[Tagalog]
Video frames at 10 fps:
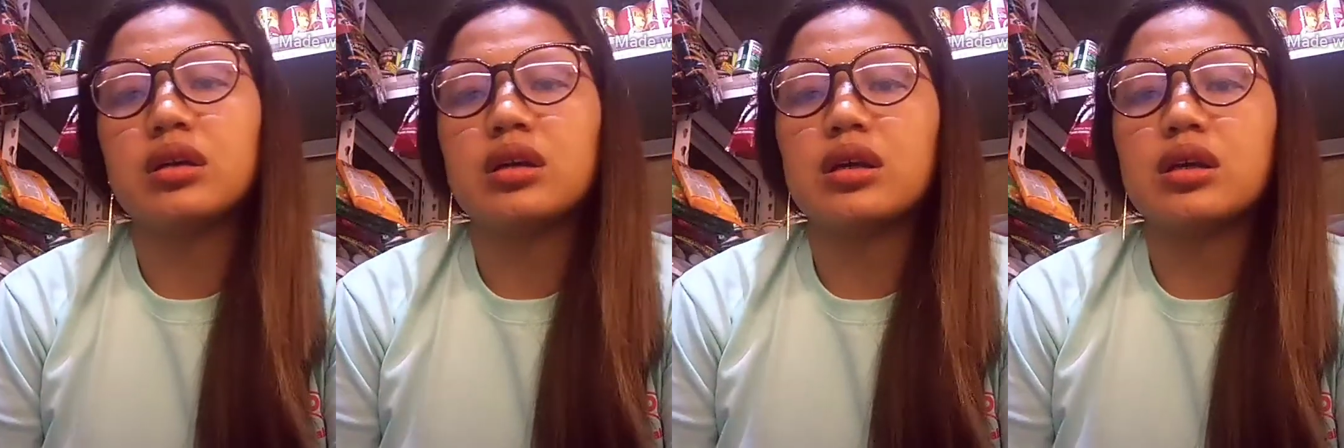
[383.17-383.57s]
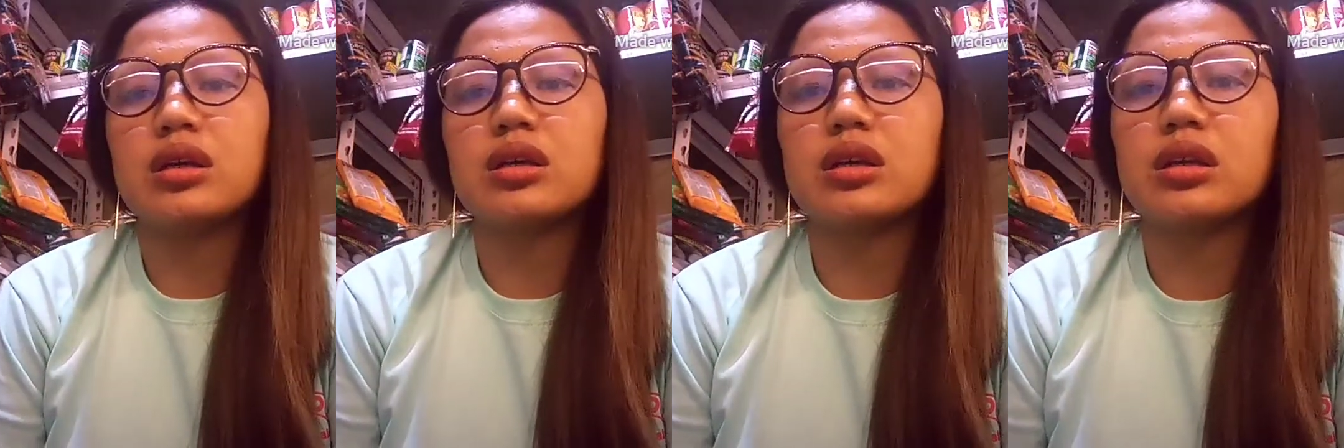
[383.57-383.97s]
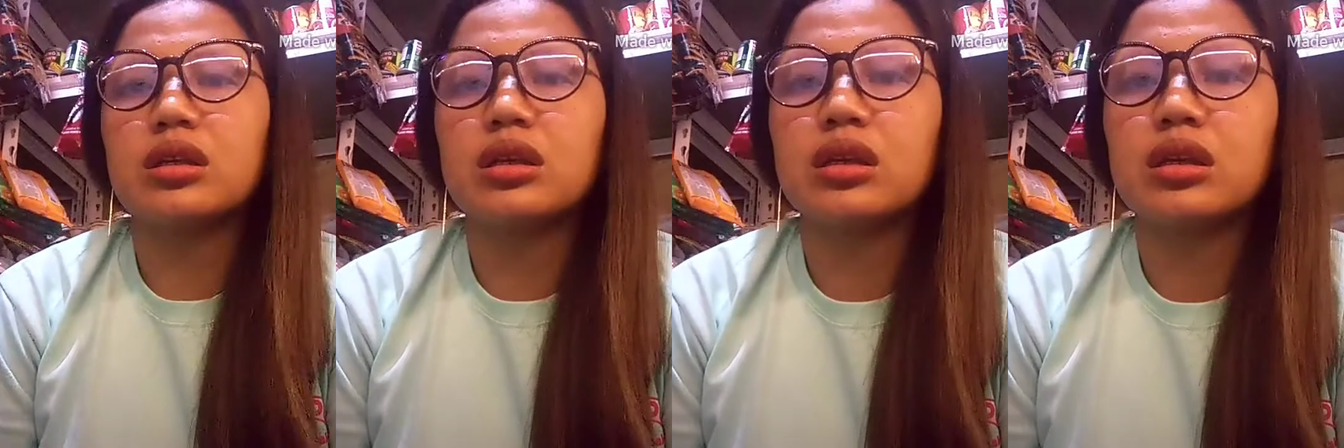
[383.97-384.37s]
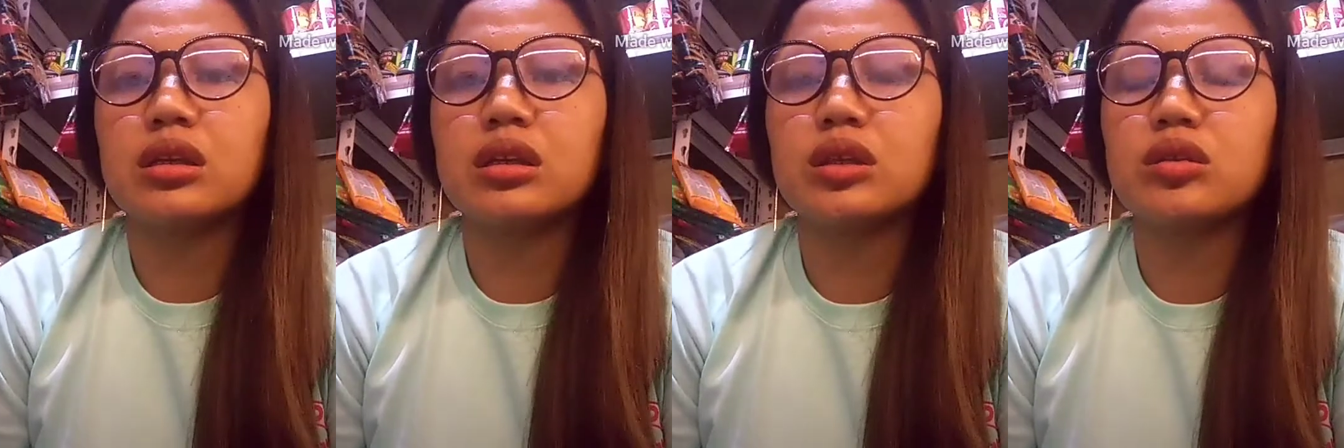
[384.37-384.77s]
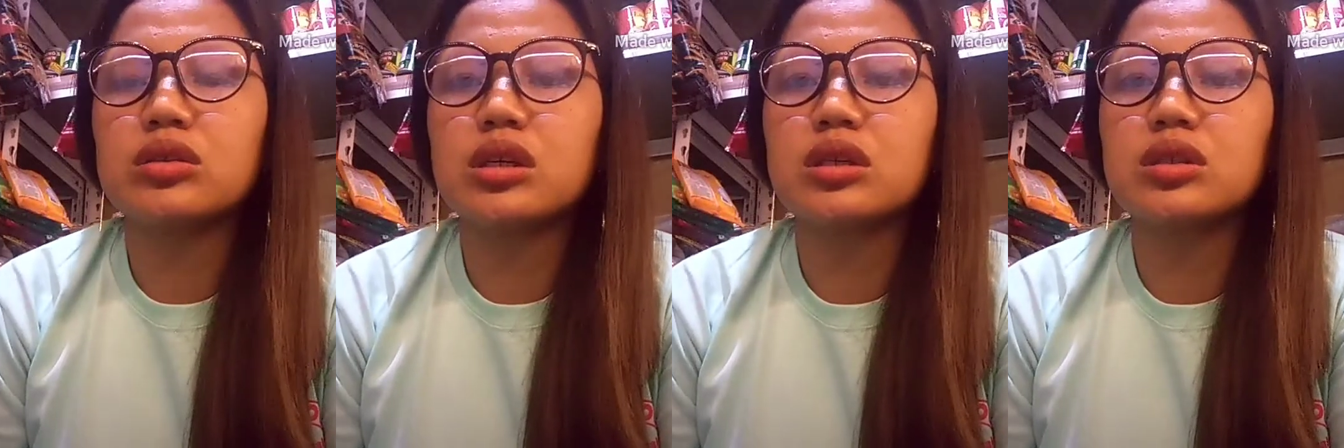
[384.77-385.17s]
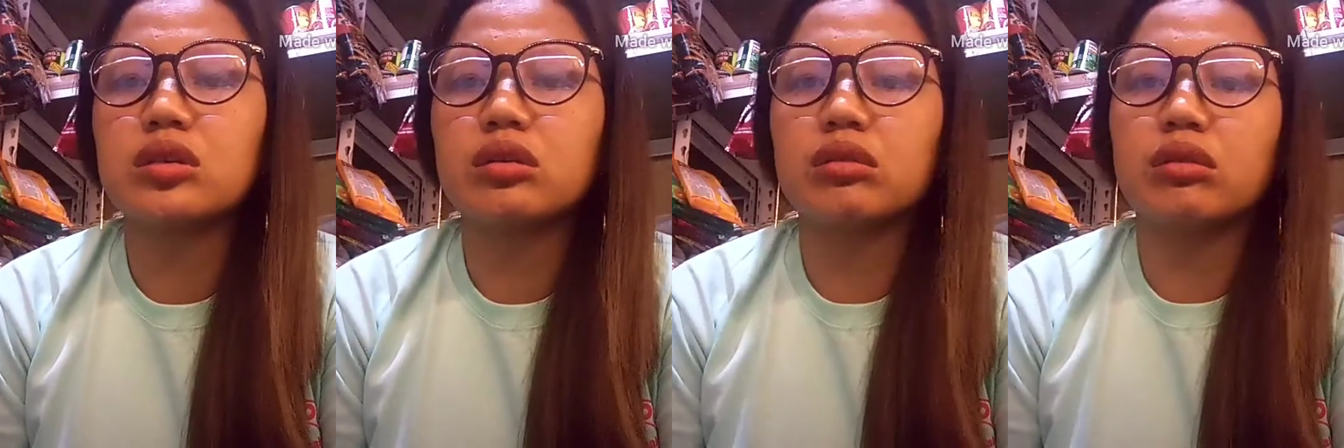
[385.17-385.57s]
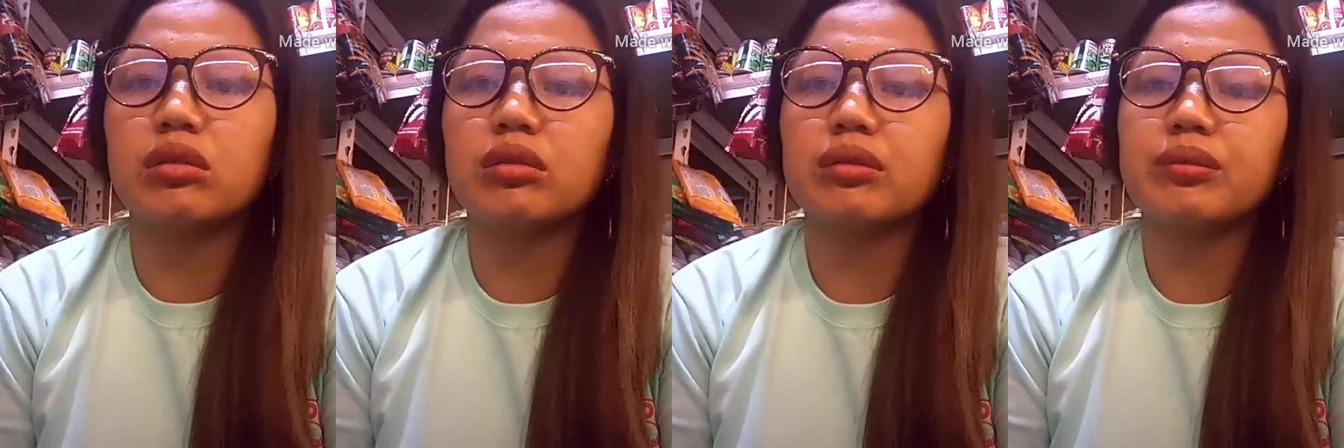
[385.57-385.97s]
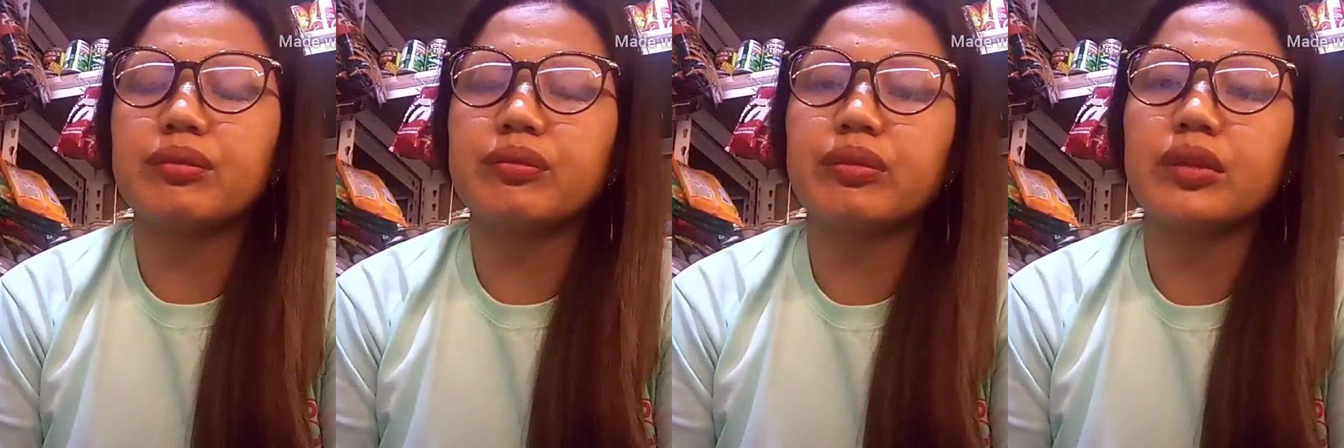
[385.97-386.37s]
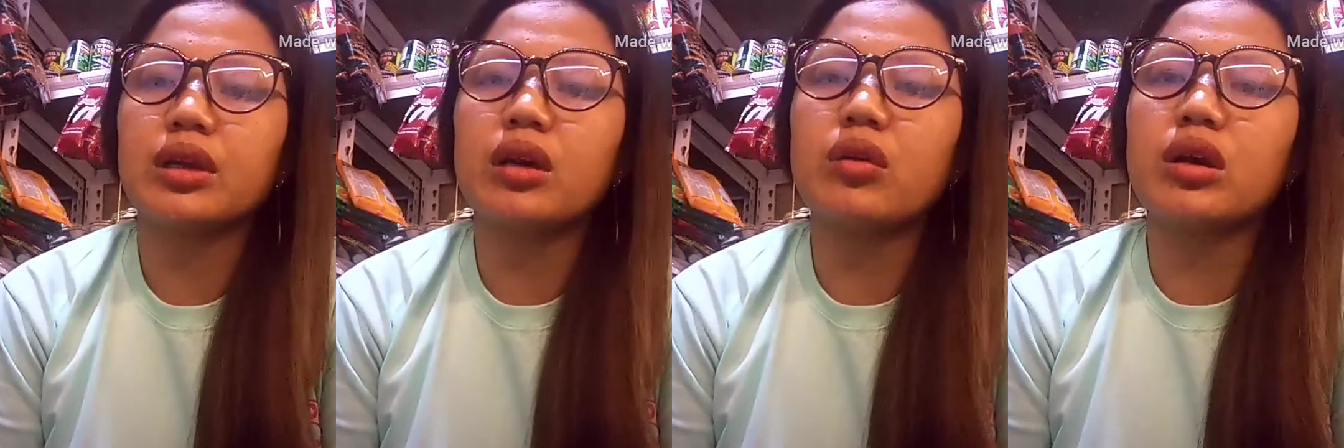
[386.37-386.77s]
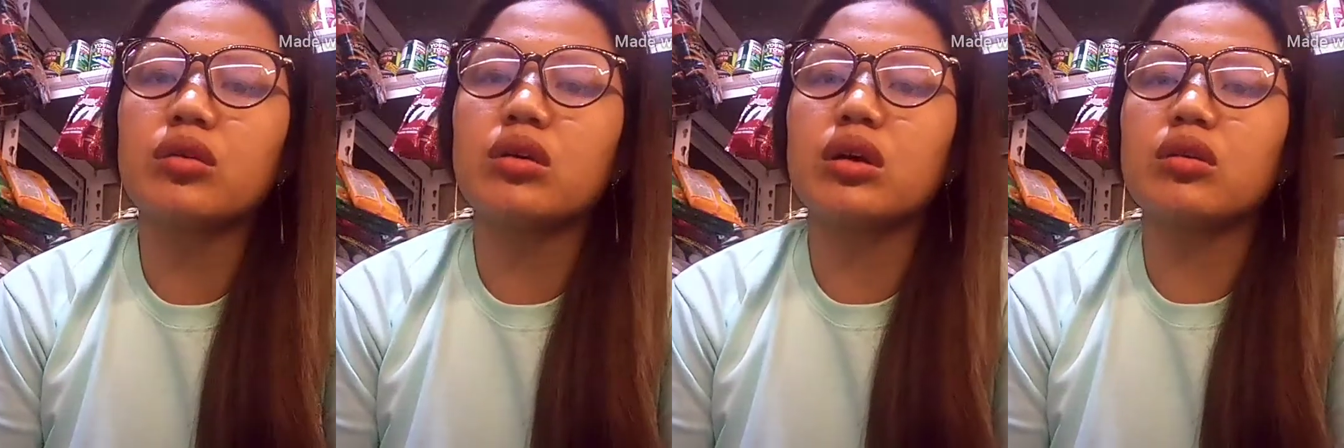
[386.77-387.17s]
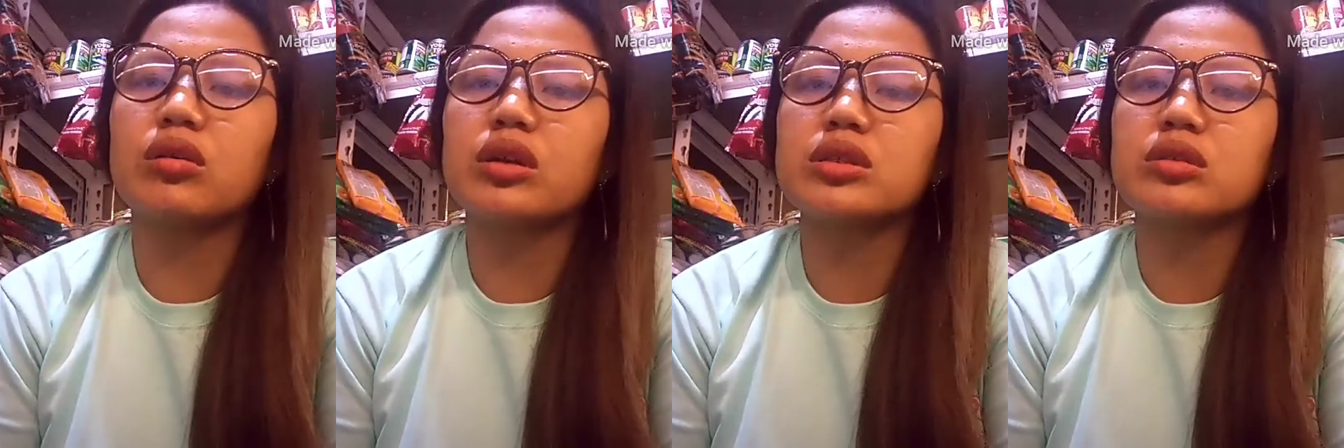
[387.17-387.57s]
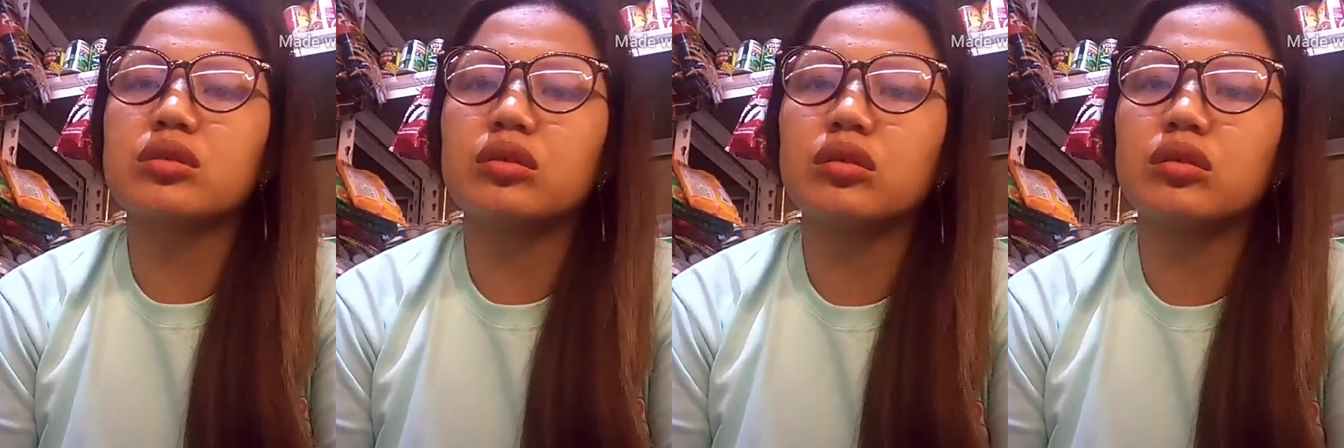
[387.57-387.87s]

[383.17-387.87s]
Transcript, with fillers: Eh, dito sa store ko, hawak ko ang oras ko.